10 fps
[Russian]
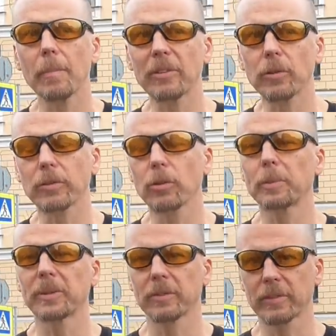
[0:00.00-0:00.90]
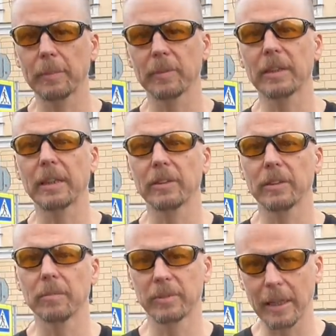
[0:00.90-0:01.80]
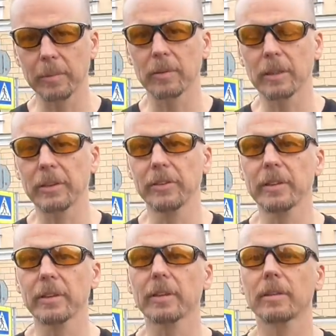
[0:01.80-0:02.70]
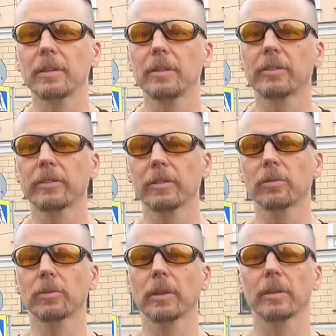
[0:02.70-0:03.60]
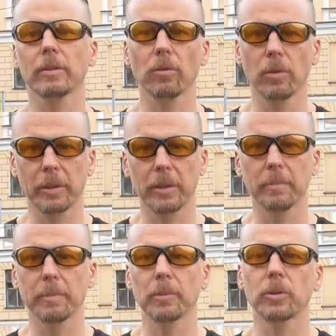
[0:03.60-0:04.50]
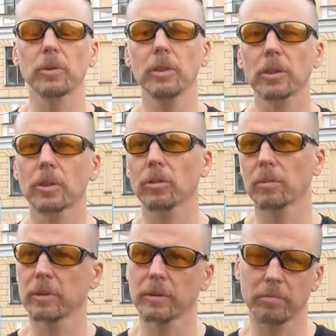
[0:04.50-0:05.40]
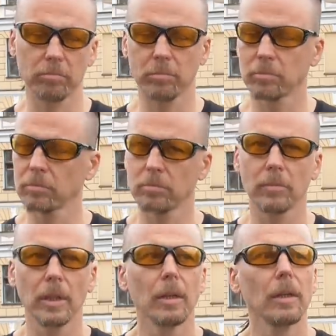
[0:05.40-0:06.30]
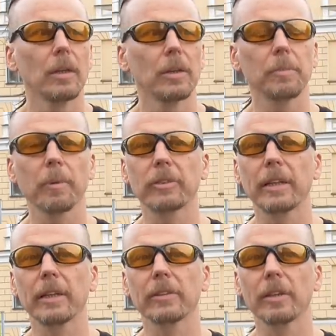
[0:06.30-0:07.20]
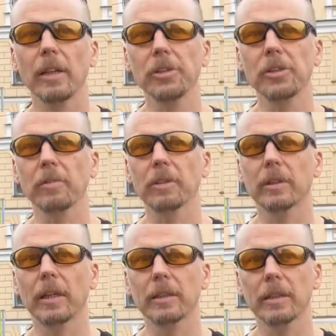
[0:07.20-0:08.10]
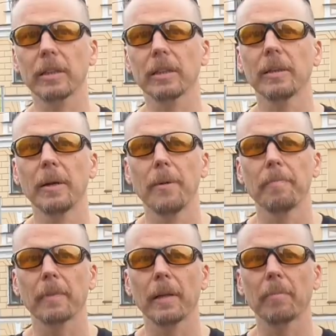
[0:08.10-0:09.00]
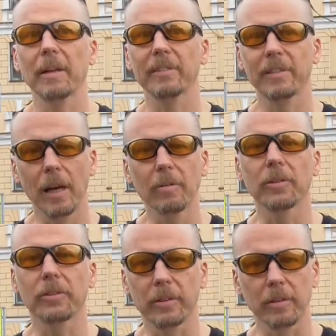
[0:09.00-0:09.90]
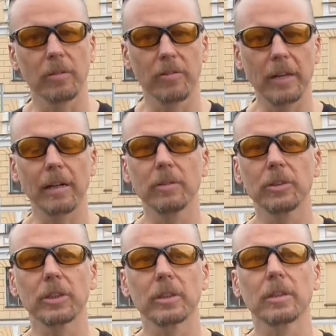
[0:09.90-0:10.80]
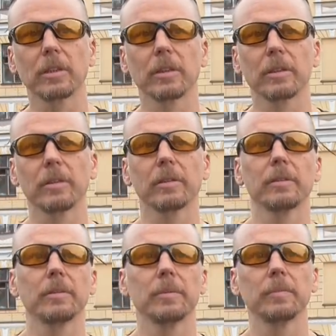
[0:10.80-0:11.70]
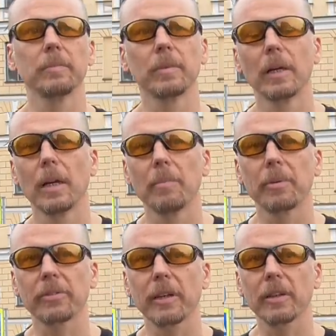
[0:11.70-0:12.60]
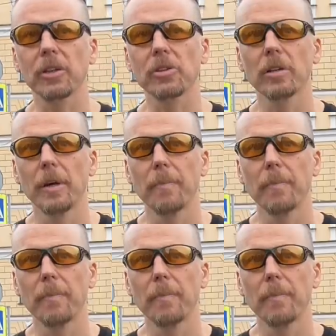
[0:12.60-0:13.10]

Московское общество взаимного кредита, и ссылку на этот ролик я помещу ниже, чтобы не повторять лишнего. Тогда прославился в кавычках э, персонаж